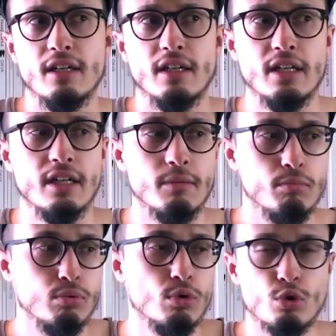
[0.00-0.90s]
e,
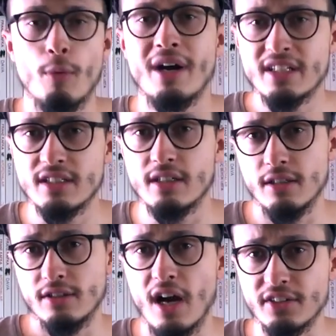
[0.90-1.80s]
bu roman
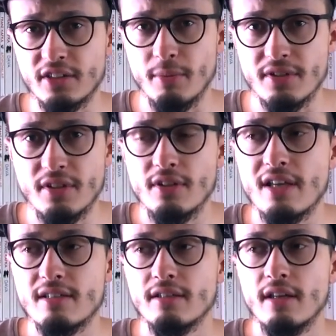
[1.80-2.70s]
tartışmasının
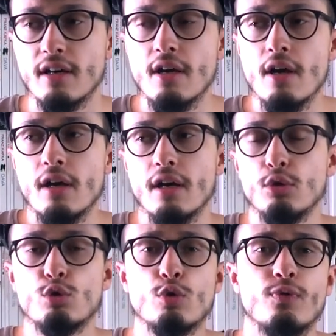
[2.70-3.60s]
aslında e,
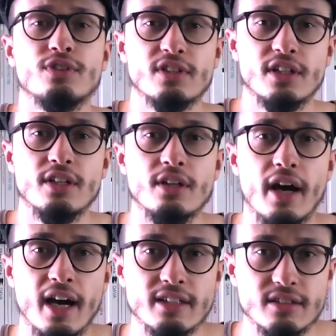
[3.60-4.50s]
Yusuf Atılgan'ın
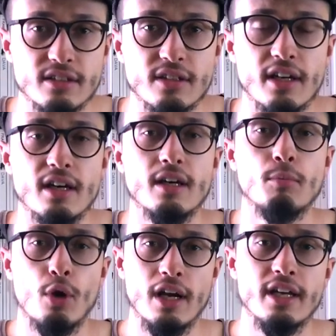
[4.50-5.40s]
hayatını da
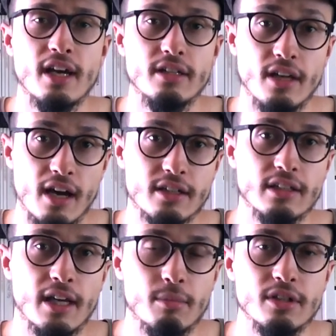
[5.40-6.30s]
e, böyle
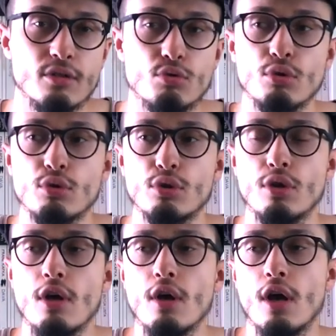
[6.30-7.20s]
yargılayabiliriz. Çünkü